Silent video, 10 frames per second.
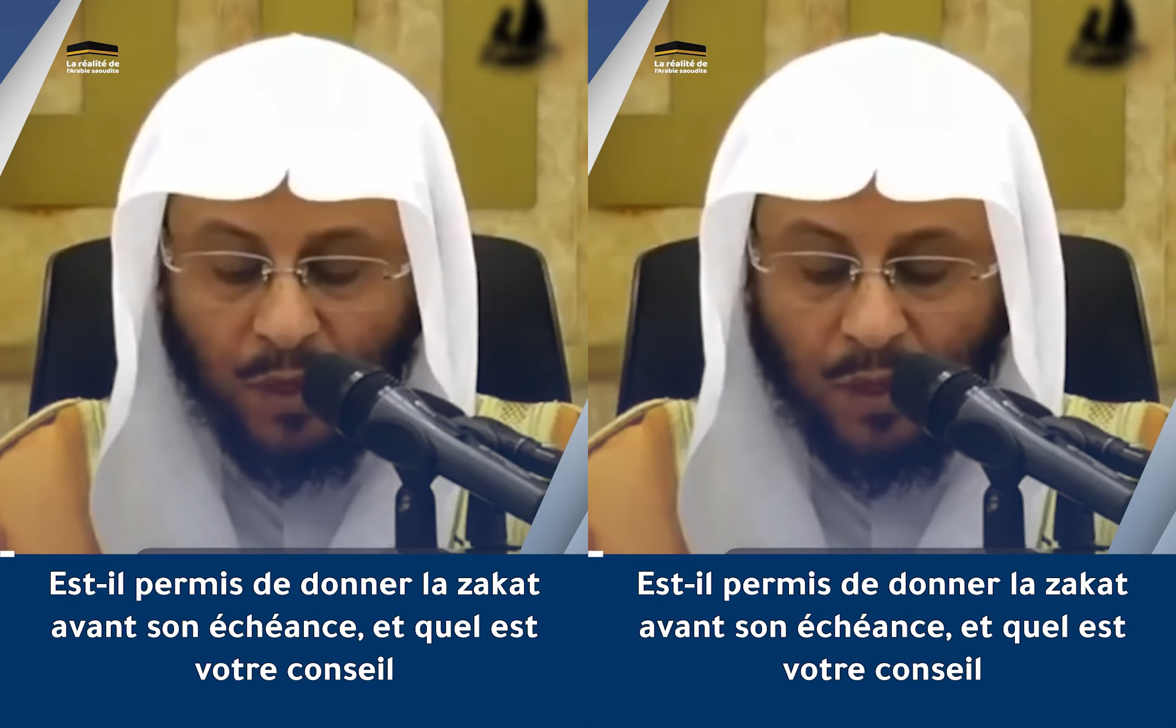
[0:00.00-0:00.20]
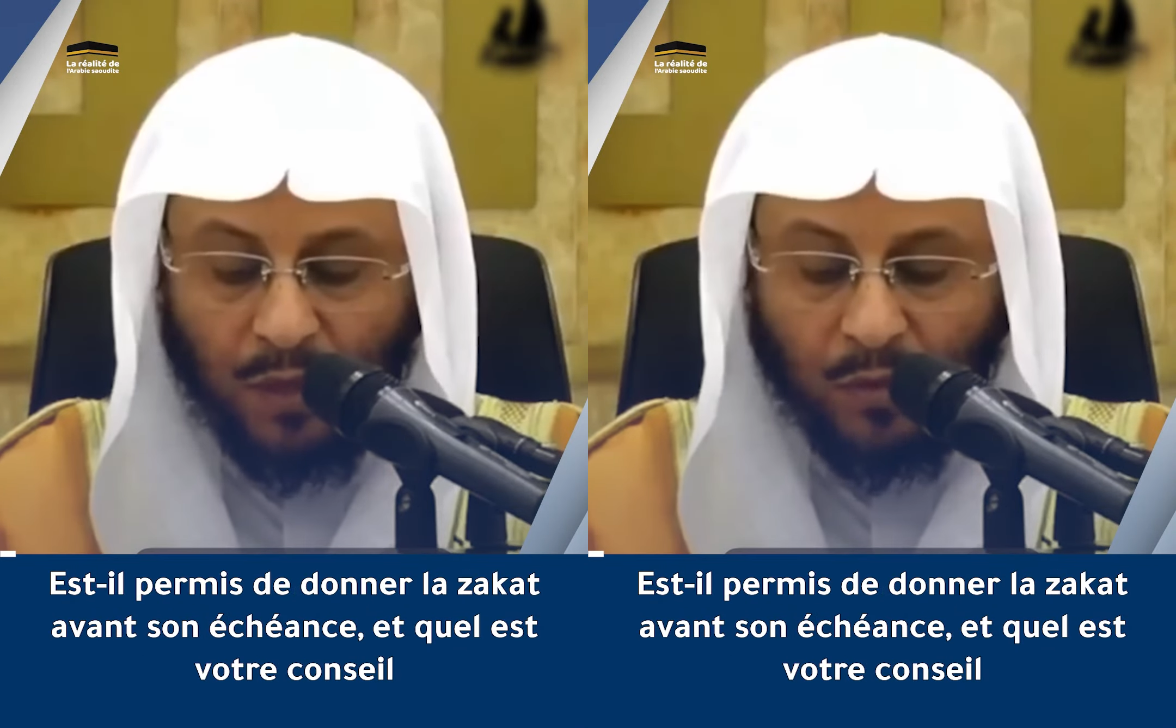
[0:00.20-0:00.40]

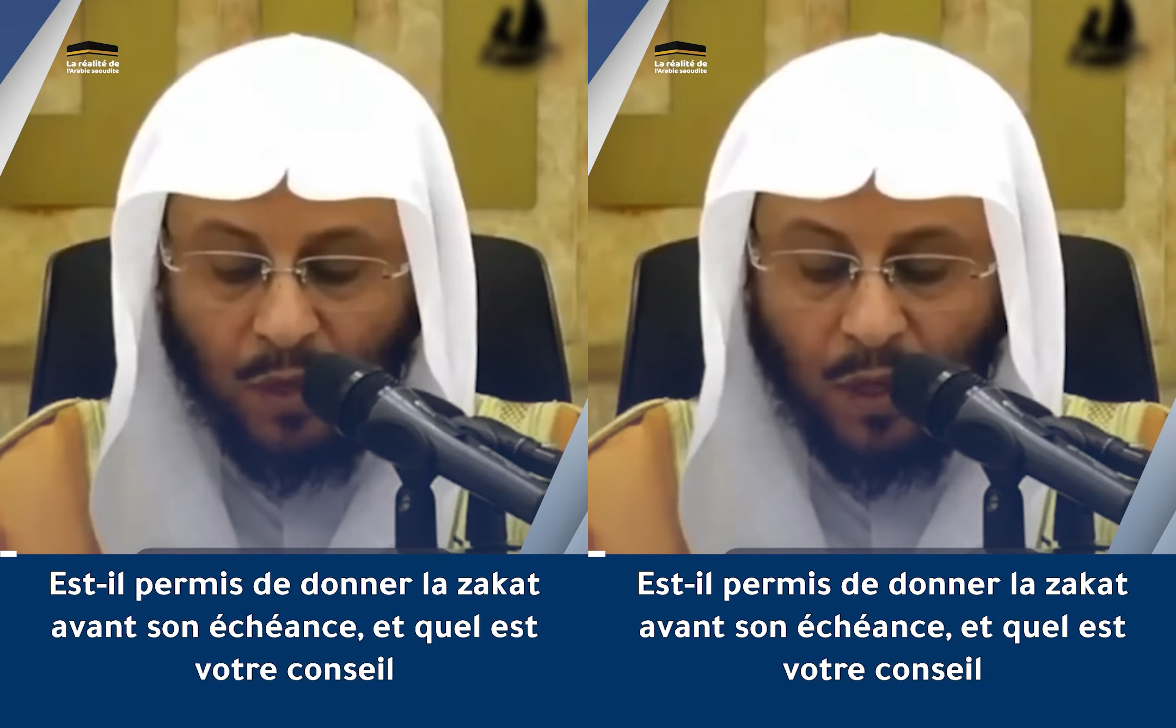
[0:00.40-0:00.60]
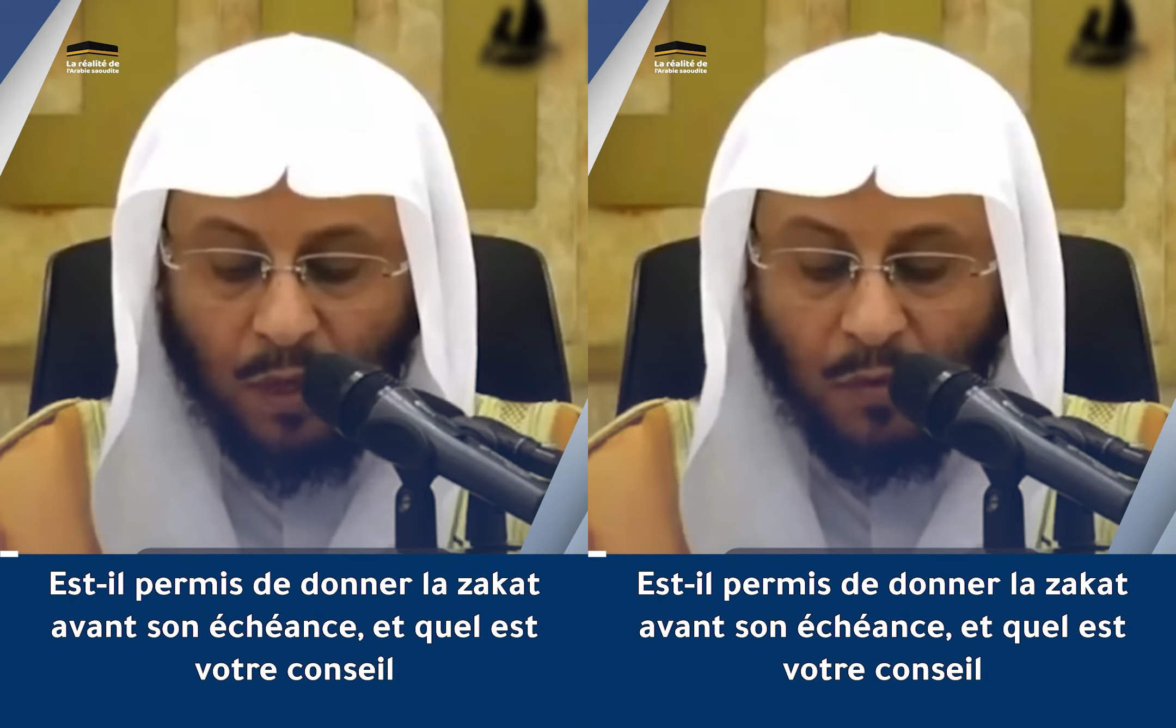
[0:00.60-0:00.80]

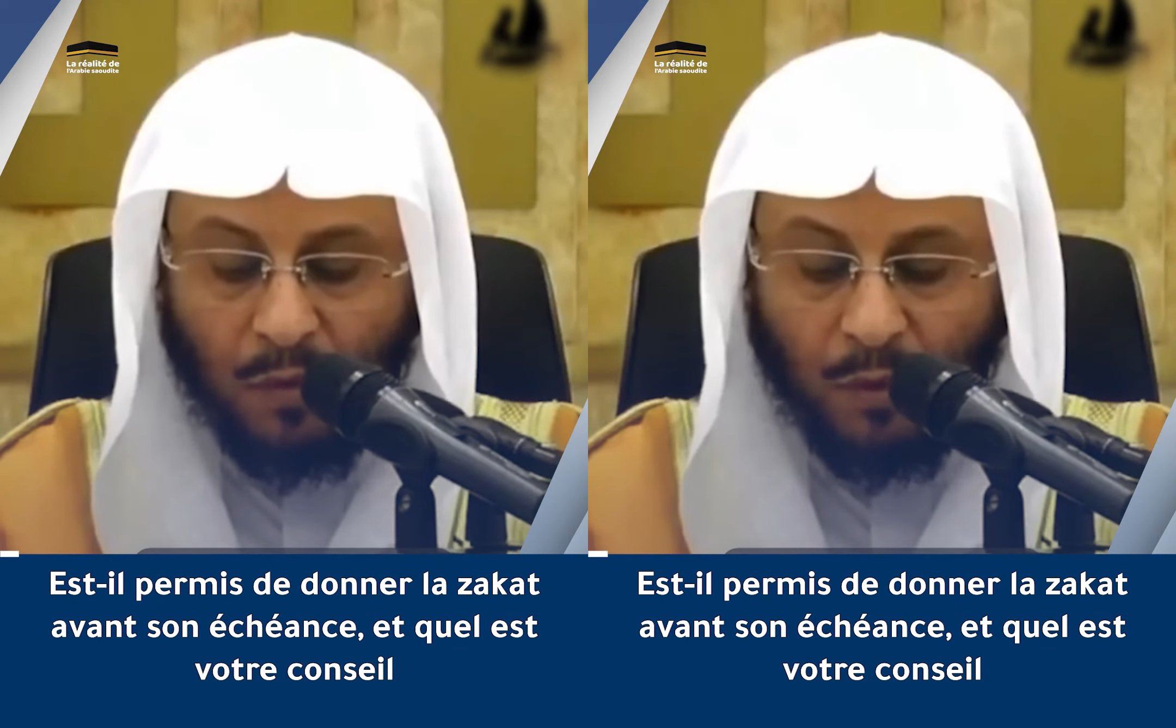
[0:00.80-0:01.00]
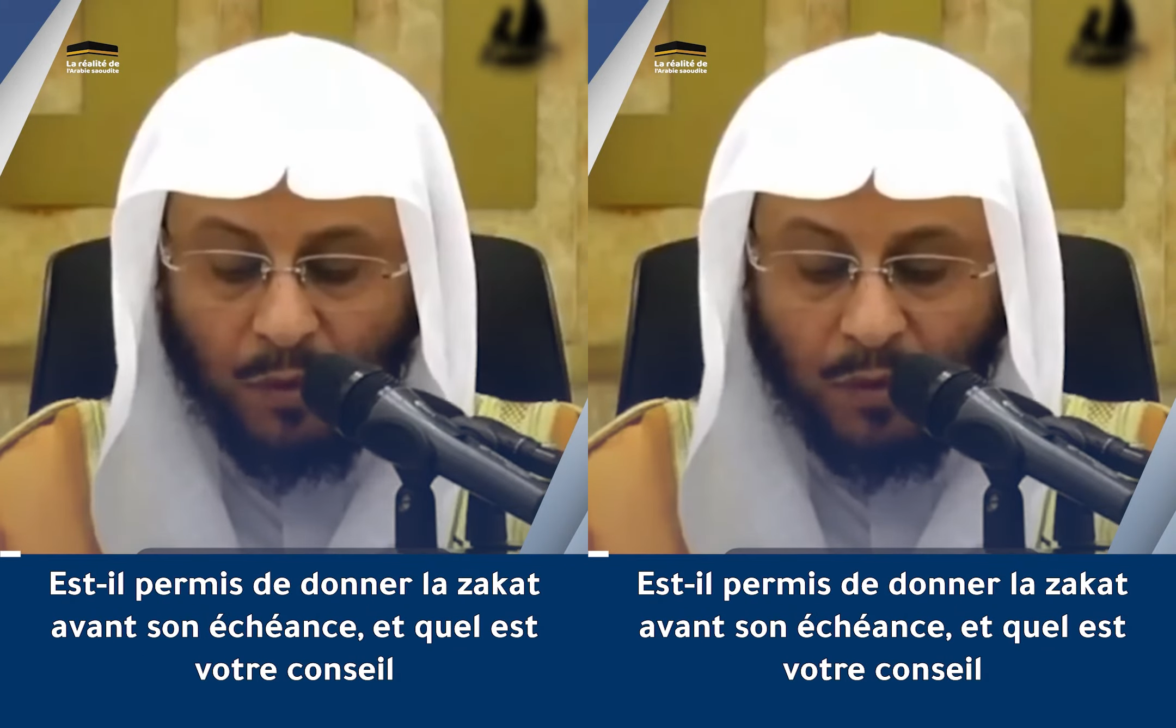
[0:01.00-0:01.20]
إخراجها
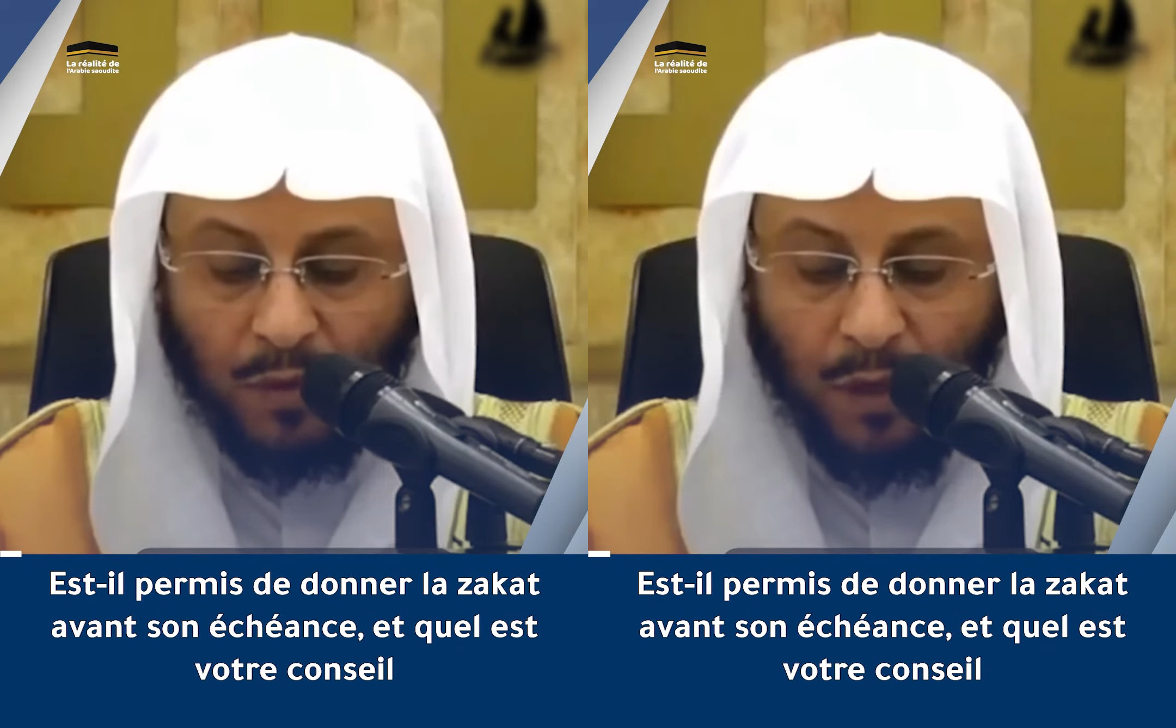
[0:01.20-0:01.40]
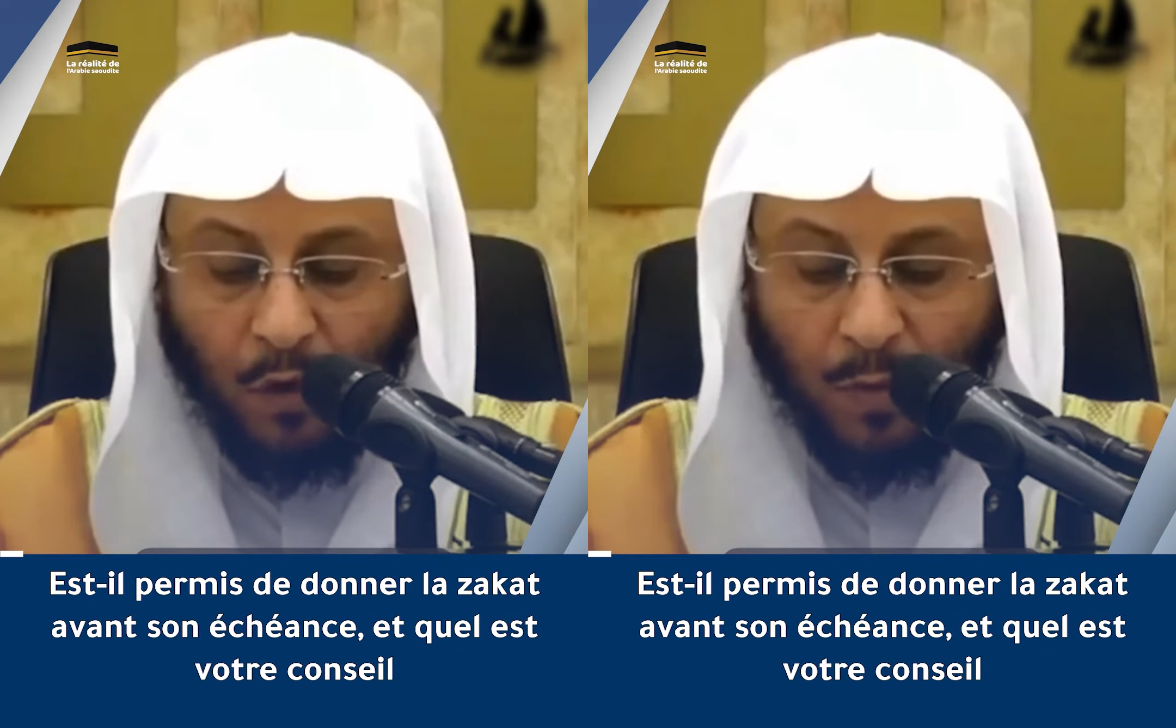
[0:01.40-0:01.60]
قبل موعدها